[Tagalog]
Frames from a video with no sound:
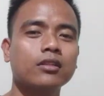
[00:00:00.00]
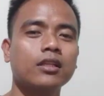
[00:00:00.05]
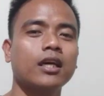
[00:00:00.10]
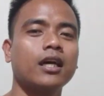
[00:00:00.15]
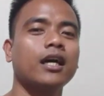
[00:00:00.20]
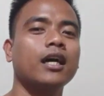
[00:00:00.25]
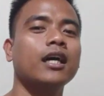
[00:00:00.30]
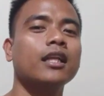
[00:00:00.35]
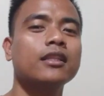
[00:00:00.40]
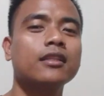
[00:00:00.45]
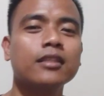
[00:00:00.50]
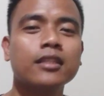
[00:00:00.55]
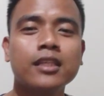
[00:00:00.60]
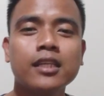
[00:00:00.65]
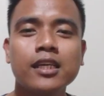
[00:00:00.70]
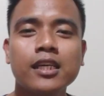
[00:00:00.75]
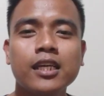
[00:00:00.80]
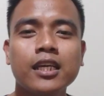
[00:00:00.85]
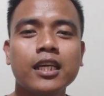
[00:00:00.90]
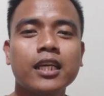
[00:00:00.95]
At
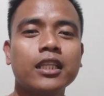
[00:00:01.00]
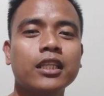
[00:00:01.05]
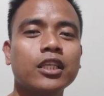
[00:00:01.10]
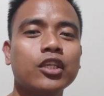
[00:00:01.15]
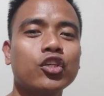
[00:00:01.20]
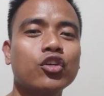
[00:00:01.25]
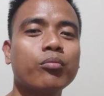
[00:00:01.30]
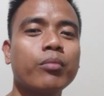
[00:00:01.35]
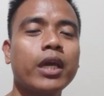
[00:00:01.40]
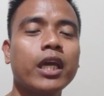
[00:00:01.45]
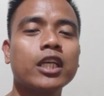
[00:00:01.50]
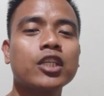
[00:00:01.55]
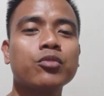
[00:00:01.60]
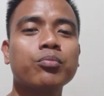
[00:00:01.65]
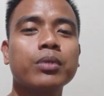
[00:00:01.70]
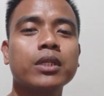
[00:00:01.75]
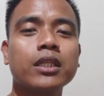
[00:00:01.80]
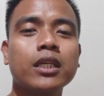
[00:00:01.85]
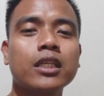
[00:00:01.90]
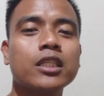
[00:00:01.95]
hindi nyo may
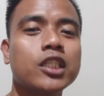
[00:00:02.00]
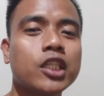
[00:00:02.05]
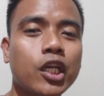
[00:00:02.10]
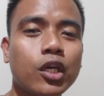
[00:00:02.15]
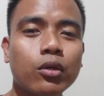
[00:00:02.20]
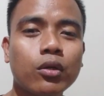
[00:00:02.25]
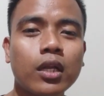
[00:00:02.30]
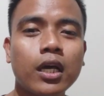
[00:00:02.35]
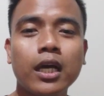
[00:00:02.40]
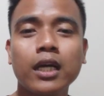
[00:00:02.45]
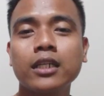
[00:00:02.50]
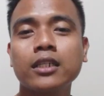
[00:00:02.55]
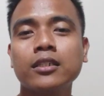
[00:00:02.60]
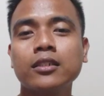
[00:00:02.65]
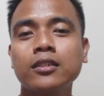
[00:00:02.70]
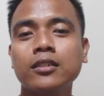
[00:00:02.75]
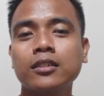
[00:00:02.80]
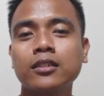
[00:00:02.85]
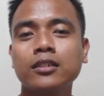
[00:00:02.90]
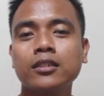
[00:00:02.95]
experience ngayon ang
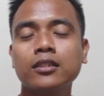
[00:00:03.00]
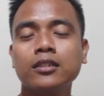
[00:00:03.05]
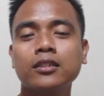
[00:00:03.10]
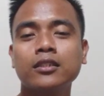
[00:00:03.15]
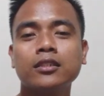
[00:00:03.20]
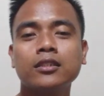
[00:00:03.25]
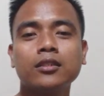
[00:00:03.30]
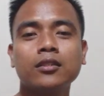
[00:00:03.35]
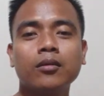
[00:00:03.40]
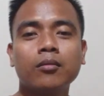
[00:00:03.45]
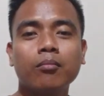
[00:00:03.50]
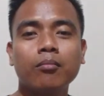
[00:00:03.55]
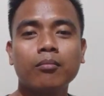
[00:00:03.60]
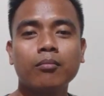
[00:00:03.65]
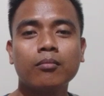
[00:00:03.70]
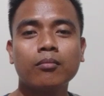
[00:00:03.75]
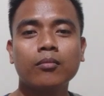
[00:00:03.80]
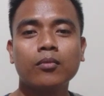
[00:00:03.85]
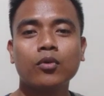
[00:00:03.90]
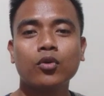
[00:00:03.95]

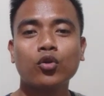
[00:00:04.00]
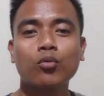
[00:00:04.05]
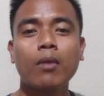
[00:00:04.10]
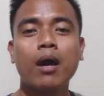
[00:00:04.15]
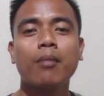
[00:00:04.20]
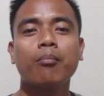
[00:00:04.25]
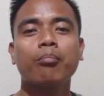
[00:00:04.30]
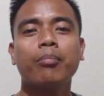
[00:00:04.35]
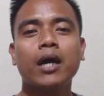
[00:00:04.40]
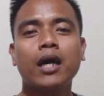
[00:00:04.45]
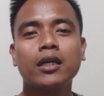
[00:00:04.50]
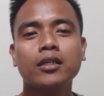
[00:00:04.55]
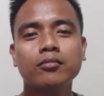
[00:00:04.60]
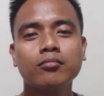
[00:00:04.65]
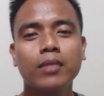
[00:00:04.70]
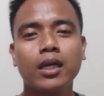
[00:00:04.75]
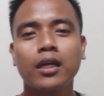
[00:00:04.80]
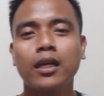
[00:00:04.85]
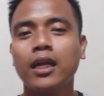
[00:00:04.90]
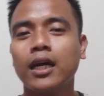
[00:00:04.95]
rumampa,
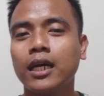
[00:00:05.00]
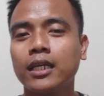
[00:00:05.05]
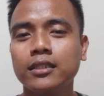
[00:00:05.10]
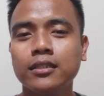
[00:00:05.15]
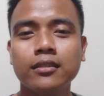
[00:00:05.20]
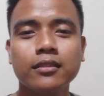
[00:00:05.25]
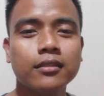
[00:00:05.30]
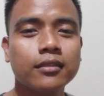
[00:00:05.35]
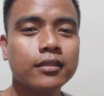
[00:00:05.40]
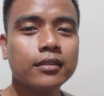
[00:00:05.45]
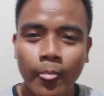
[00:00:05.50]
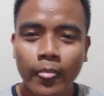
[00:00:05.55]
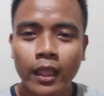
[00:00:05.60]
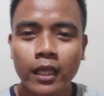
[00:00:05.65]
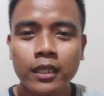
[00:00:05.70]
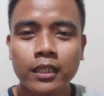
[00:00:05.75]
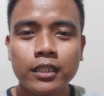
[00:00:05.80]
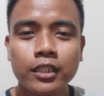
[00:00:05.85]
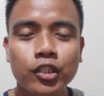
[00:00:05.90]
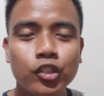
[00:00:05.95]
maglakad.
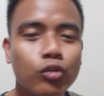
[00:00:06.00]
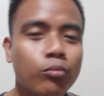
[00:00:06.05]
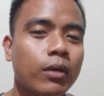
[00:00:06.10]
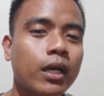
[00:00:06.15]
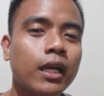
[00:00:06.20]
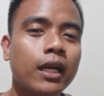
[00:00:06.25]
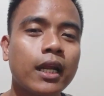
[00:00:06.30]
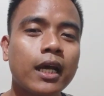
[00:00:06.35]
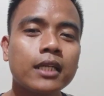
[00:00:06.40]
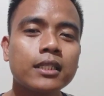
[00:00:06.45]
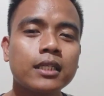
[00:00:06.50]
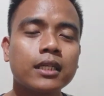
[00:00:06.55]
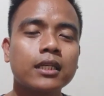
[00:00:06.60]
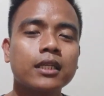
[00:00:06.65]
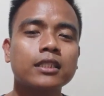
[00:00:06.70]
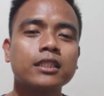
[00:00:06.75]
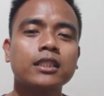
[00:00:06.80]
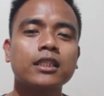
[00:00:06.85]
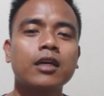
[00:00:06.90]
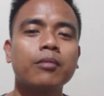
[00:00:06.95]
Hindi nyo maranasan
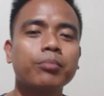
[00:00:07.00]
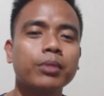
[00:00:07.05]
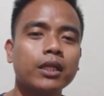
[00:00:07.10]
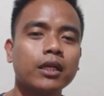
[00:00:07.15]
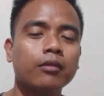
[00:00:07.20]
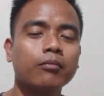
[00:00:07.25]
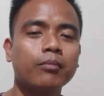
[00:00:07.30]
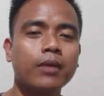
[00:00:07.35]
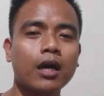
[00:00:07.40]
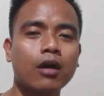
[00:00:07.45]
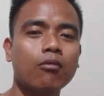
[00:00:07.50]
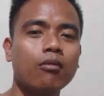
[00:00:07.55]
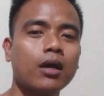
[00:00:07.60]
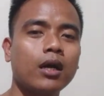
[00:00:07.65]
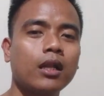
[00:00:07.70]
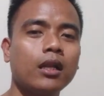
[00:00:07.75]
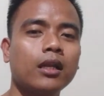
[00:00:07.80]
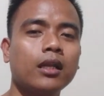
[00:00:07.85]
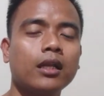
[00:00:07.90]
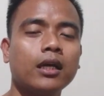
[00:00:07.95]
kasi nga
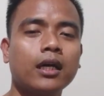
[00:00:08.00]
pinagbawal.